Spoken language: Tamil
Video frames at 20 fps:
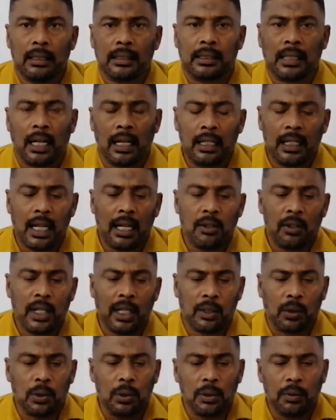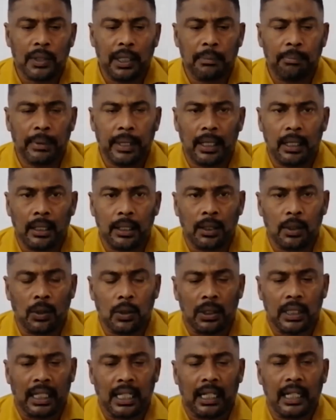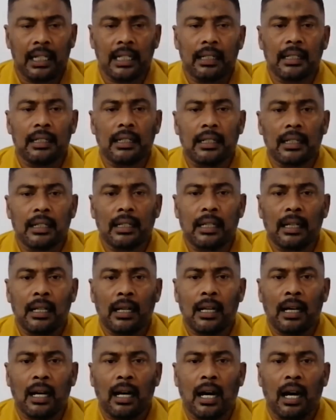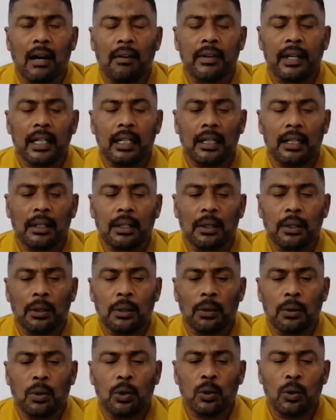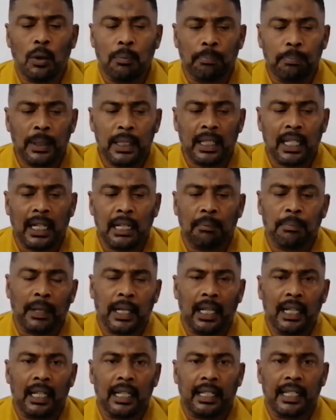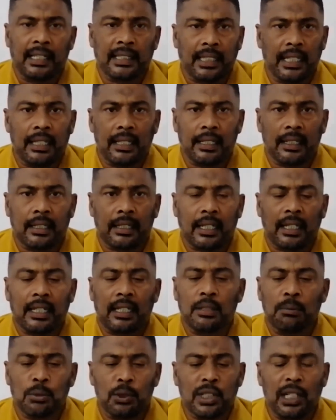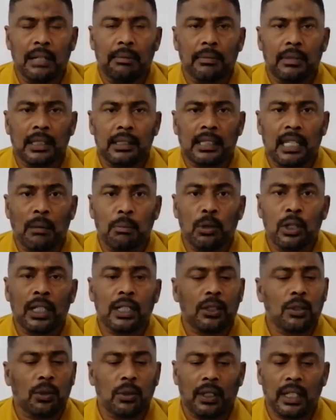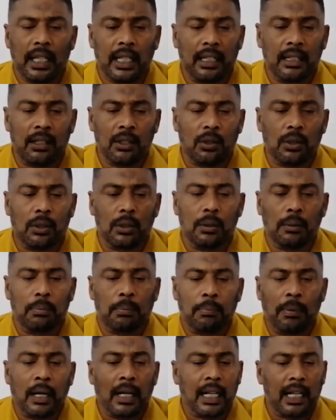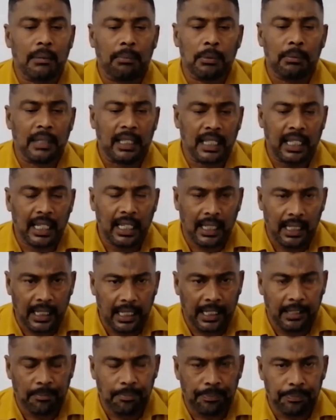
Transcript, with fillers: சஹ்ரானுடைய குண்டுவெடிப்பை எடுத்துக்கொண்டால் அவர் ஒரு ஒப்பந்த அடிப்படையில் அதை செய்திருக்கிறார் அது முஸ்லிம் சமூகத்துக்குரிய எந்த ஒரு பங்களிப்பும் அதிலே இல்லை